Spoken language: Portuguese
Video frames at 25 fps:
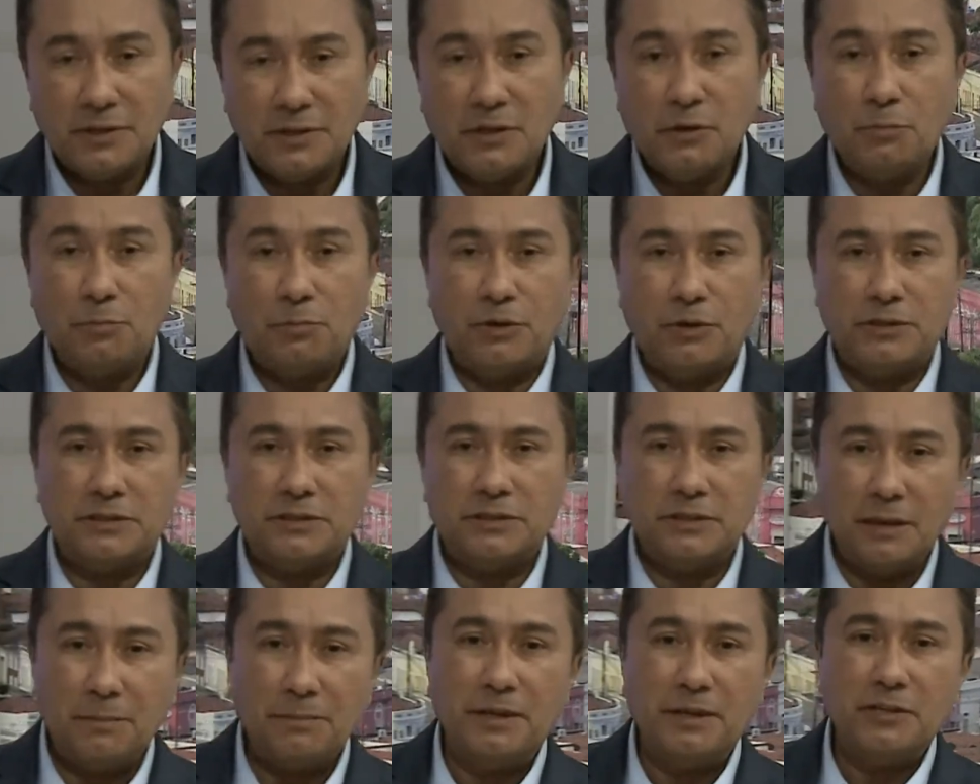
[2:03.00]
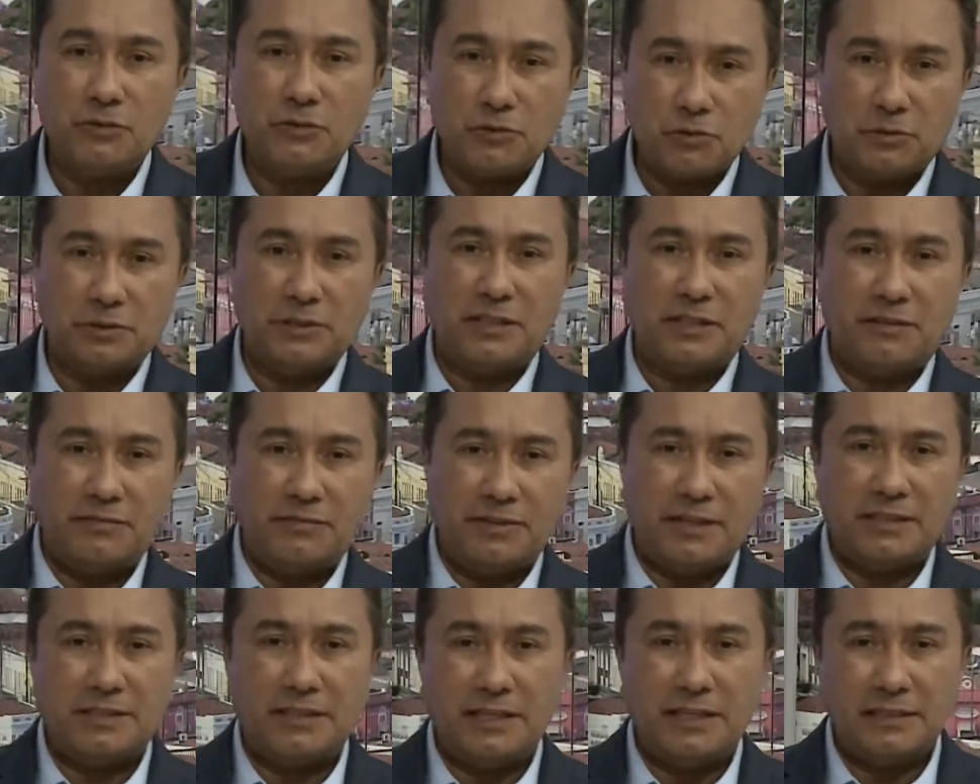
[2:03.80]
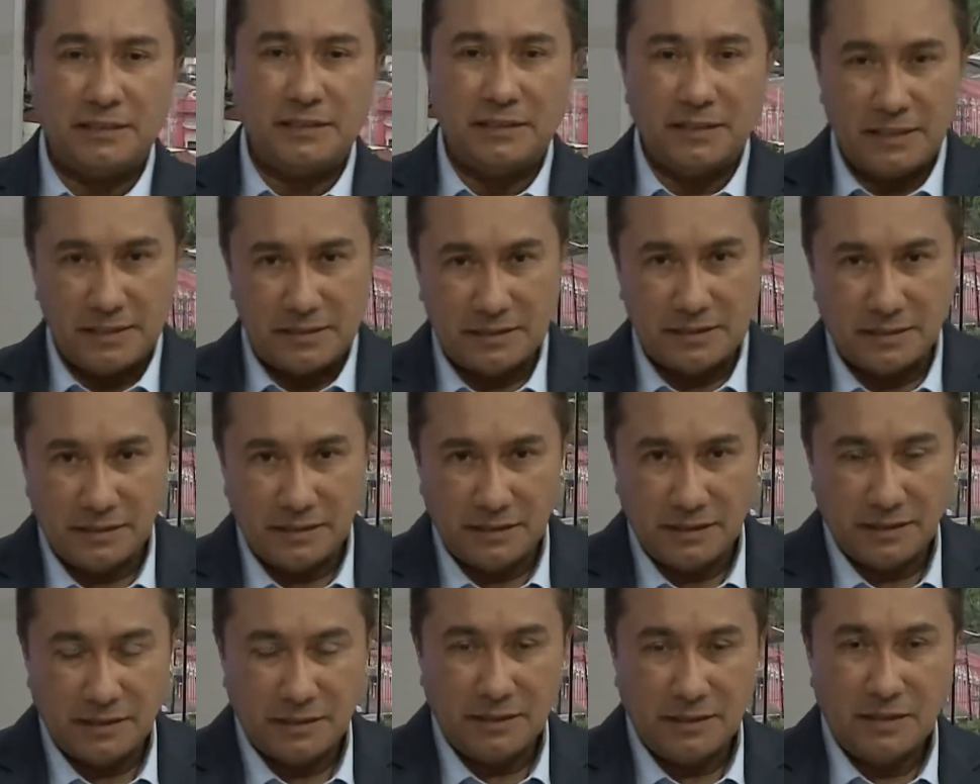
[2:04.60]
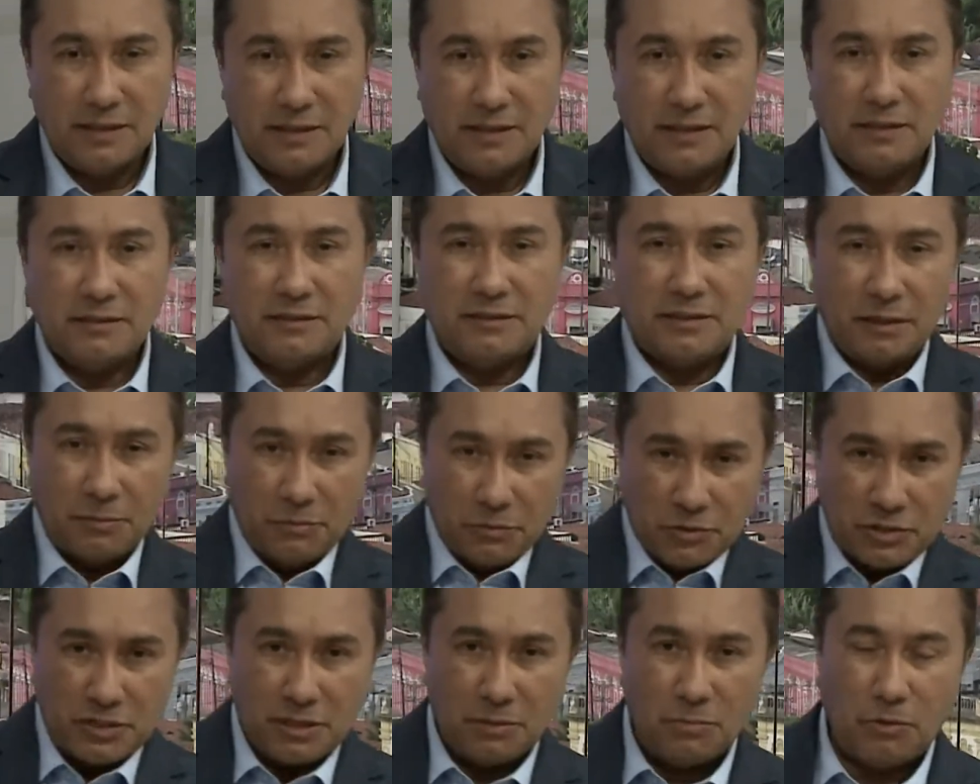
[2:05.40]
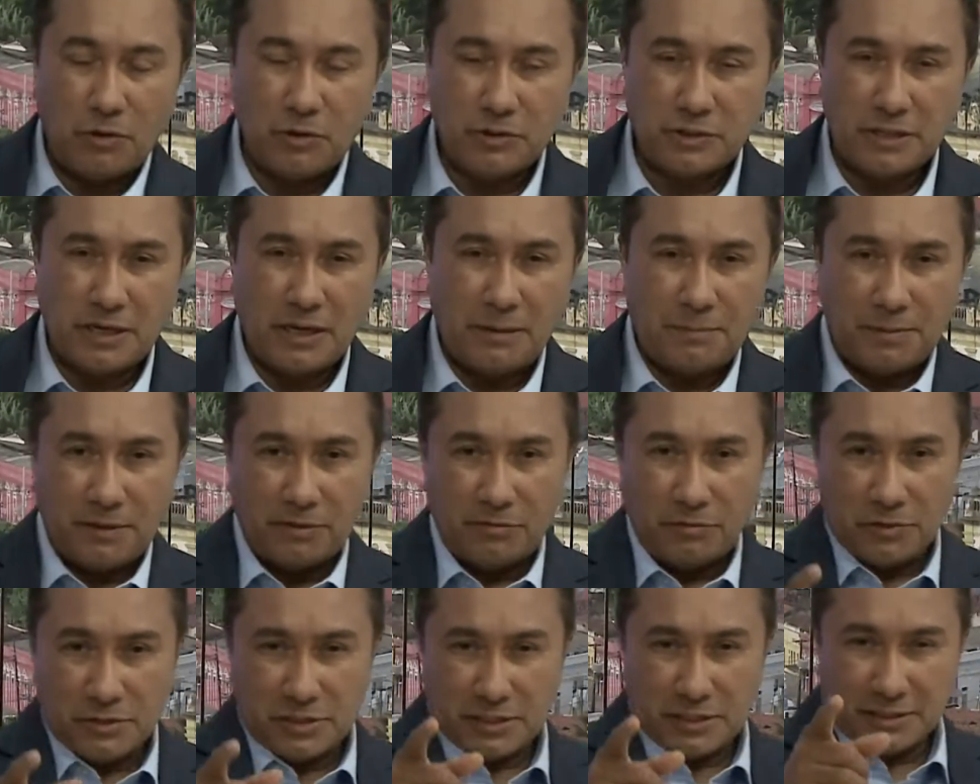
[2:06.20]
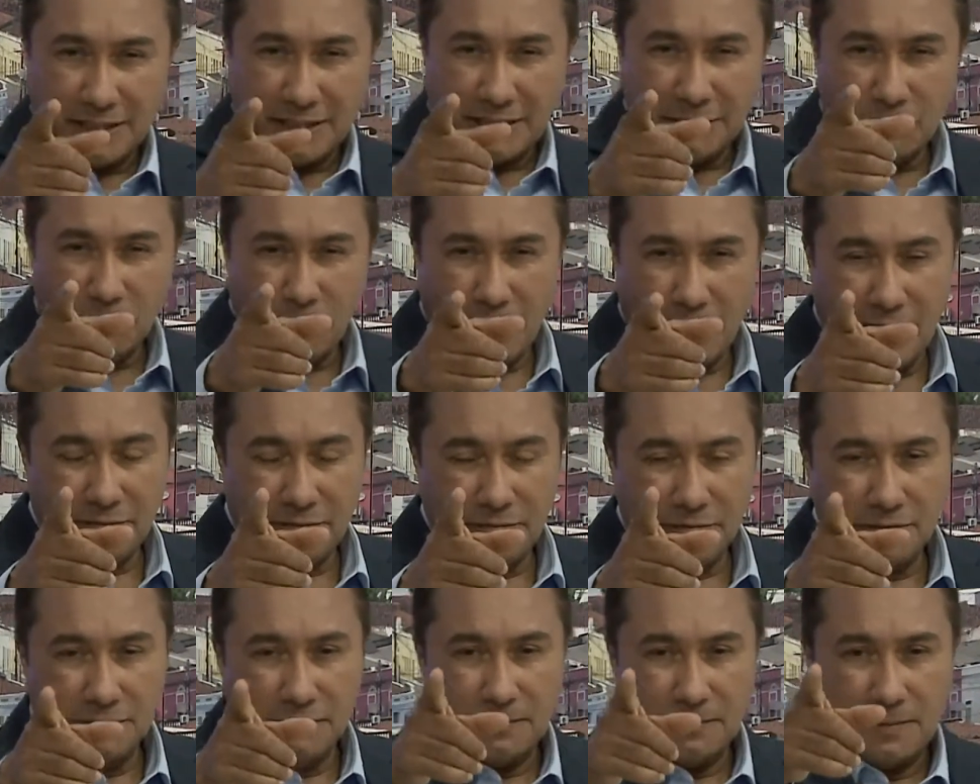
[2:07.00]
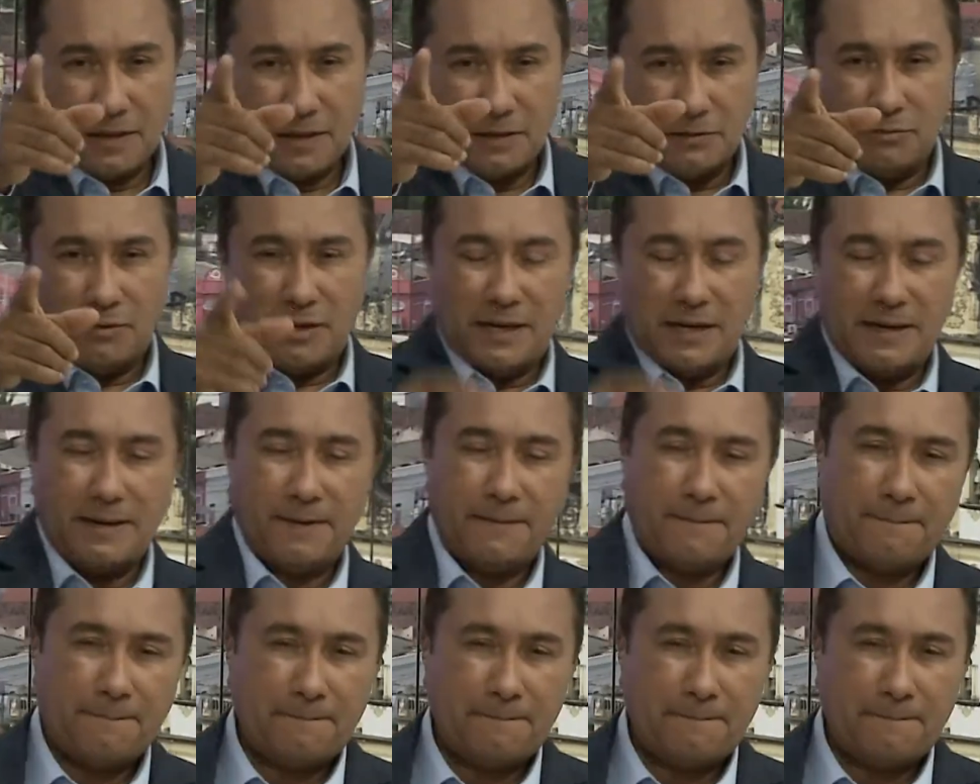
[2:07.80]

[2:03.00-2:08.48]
não pode também esconder a verdade nesse dia temos é. que mostrar para você. Tá no ar, viu? Tá no ar.